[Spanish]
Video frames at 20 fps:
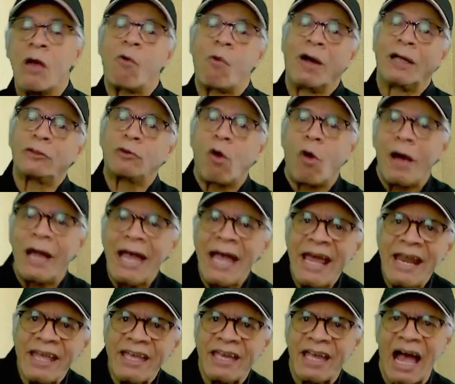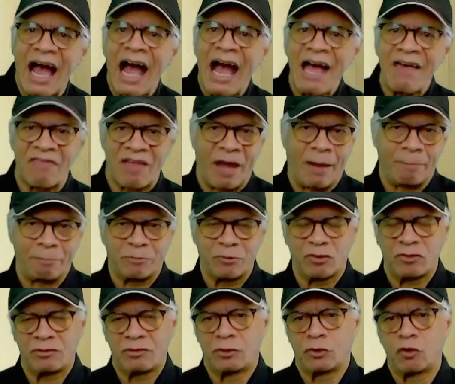Cuando Eric
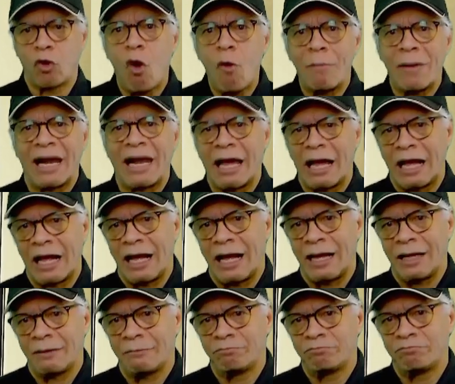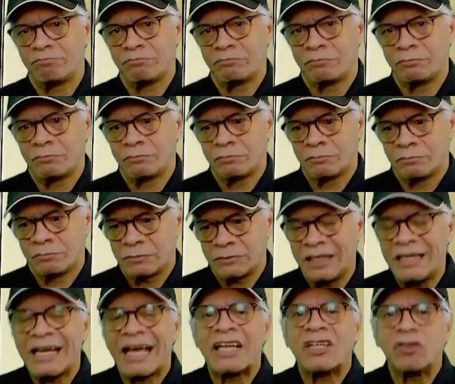Adams toma la
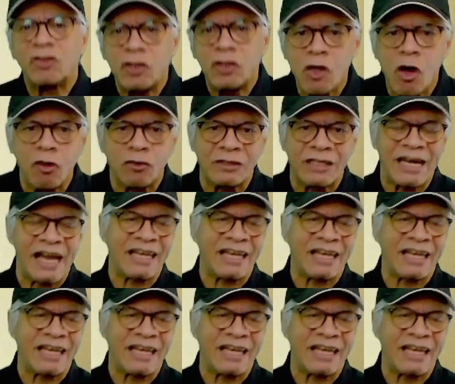dirección de